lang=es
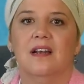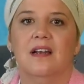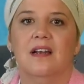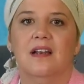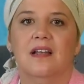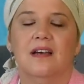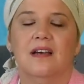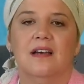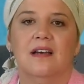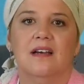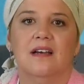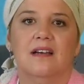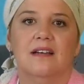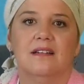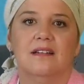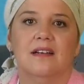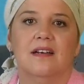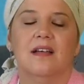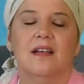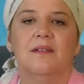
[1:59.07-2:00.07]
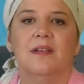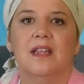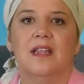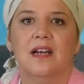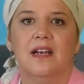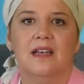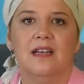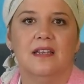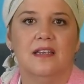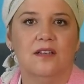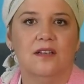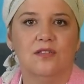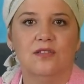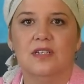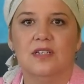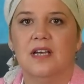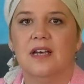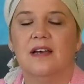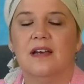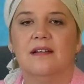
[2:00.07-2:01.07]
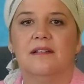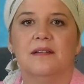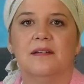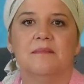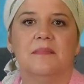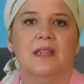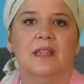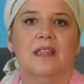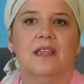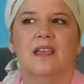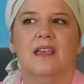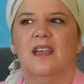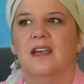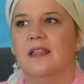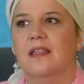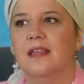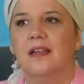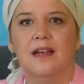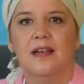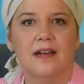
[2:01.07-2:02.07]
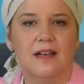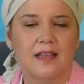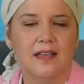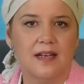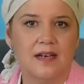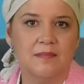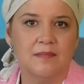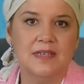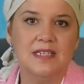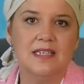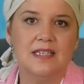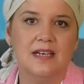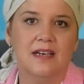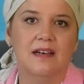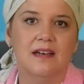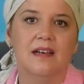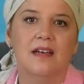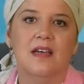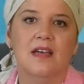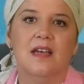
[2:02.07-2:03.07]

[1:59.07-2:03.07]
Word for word: la, vida religiosa, empecé a dejar de ir a misa,